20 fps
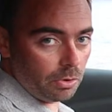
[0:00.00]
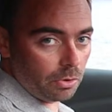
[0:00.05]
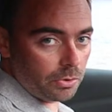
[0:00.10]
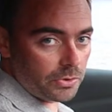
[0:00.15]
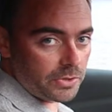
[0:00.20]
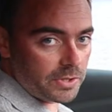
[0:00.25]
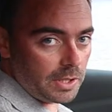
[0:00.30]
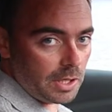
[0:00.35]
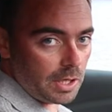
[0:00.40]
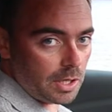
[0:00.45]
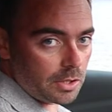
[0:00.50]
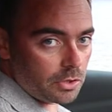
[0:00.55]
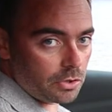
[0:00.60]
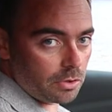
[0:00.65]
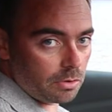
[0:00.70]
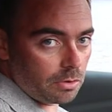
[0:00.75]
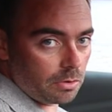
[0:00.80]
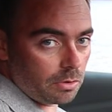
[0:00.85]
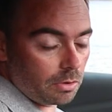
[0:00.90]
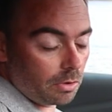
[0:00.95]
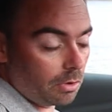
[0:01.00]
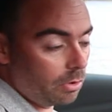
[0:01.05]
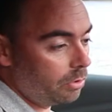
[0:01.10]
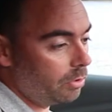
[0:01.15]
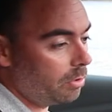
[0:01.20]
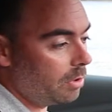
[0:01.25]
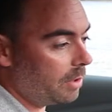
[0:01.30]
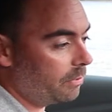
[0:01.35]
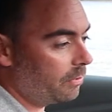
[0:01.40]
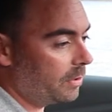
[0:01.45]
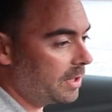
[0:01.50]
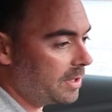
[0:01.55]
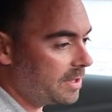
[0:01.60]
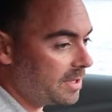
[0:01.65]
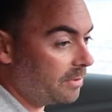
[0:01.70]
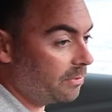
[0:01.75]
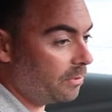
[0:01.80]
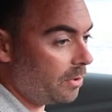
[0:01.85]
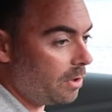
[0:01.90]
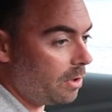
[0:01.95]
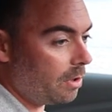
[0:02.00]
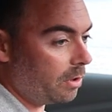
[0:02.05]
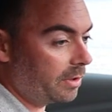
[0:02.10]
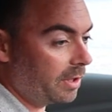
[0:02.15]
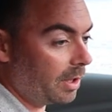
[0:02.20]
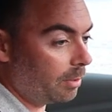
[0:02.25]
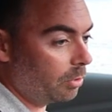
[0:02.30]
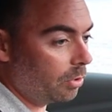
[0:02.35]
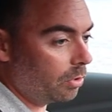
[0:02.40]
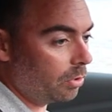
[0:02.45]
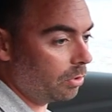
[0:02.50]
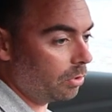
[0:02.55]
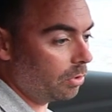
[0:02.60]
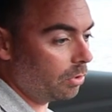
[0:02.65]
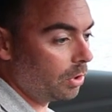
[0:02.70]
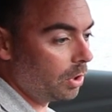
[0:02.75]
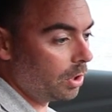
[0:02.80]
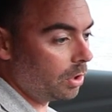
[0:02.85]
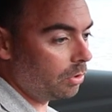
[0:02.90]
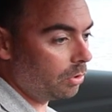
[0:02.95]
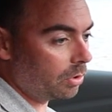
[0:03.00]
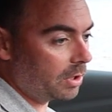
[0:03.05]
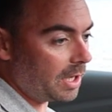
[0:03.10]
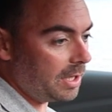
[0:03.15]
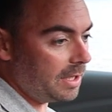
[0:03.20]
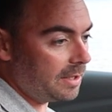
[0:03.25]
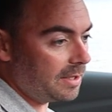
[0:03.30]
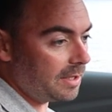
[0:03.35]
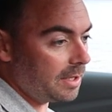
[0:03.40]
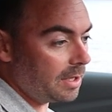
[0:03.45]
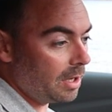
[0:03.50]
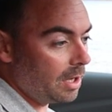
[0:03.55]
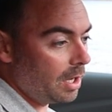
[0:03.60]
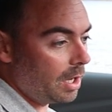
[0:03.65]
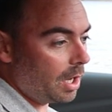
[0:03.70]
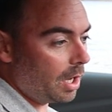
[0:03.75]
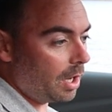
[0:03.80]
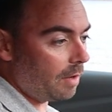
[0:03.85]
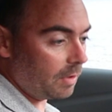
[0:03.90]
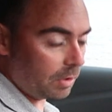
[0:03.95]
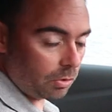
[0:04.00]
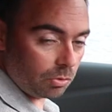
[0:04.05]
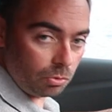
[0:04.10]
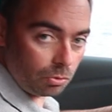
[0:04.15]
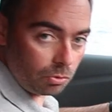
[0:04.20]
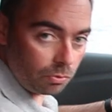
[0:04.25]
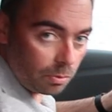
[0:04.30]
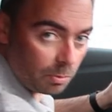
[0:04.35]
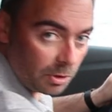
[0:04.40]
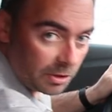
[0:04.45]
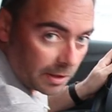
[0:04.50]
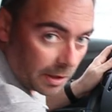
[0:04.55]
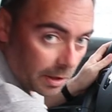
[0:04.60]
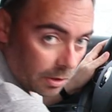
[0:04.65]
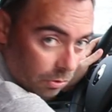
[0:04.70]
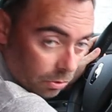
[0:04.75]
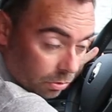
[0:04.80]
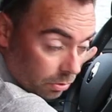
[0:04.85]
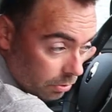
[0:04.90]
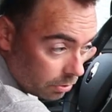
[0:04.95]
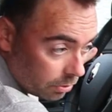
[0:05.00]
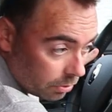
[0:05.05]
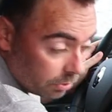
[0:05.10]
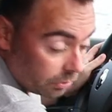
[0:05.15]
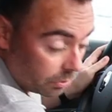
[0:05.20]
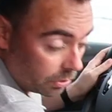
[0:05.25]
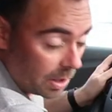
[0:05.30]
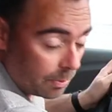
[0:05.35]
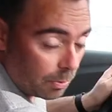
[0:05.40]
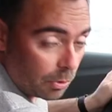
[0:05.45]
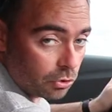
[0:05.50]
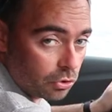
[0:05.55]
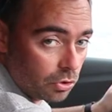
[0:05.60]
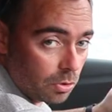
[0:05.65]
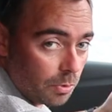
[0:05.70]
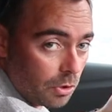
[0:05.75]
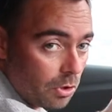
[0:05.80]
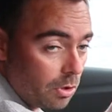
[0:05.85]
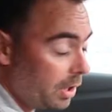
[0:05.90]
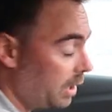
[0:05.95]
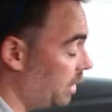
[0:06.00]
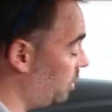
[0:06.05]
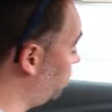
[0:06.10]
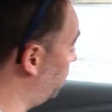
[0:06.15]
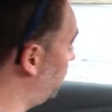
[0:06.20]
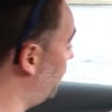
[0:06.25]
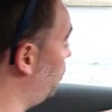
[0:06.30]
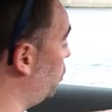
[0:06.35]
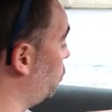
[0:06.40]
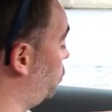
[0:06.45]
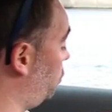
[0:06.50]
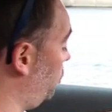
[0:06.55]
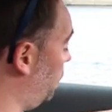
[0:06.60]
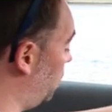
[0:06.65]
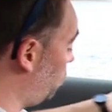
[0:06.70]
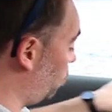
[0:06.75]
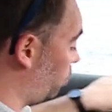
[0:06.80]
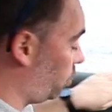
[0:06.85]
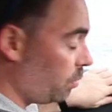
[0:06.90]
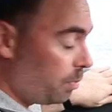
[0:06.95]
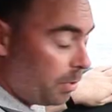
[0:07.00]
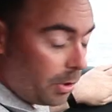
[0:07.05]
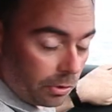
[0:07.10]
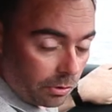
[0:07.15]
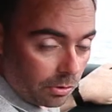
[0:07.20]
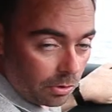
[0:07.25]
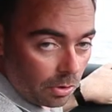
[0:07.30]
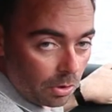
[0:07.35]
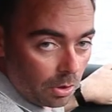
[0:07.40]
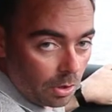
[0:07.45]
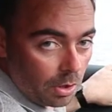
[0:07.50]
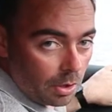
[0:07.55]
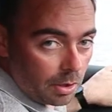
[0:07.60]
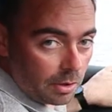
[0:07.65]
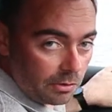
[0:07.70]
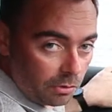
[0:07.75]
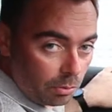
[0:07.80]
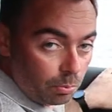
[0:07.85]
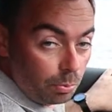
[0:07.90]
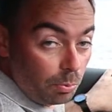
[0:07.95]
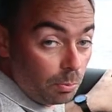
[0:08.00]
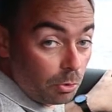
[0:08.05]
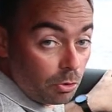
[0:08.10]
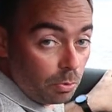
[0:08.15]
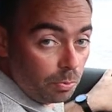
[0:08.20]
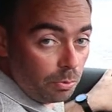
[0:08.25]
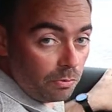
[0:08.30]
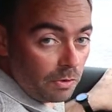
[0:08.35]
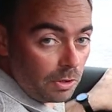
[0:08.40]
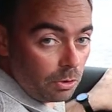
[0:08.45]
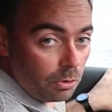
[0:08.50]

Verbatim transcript: le restylage, euh, Renault a fait des efforts en termes de, qualité avec de nouveaux matériaux sur la planche de bord et notamment sur les contreportes qui sont beaucoup plus